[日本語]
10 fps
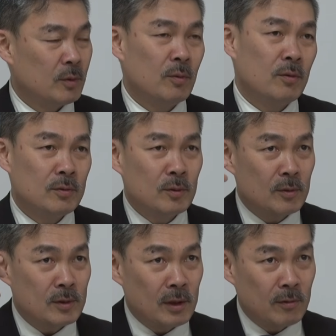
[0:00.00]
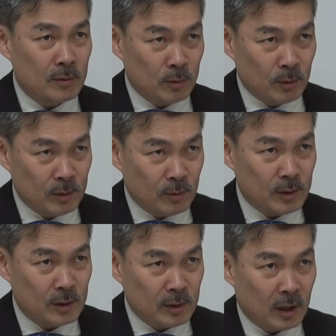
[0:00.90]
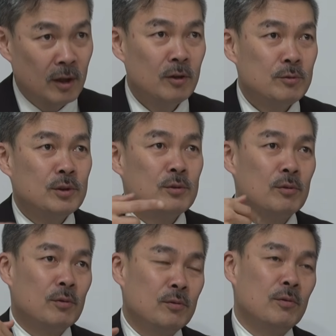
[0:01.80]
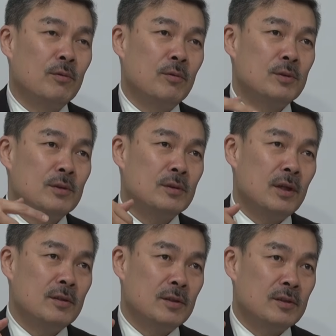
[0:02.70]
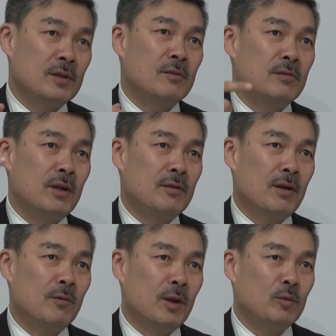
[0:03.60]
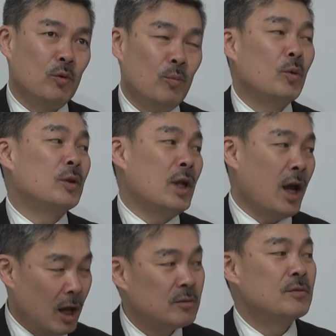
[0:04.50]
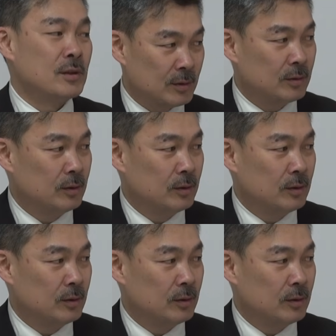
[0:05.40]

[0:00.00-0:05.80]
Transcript: そう増税を消費増税したらうちとこの法人減税してくれるやろうなと思ってはるんですよ、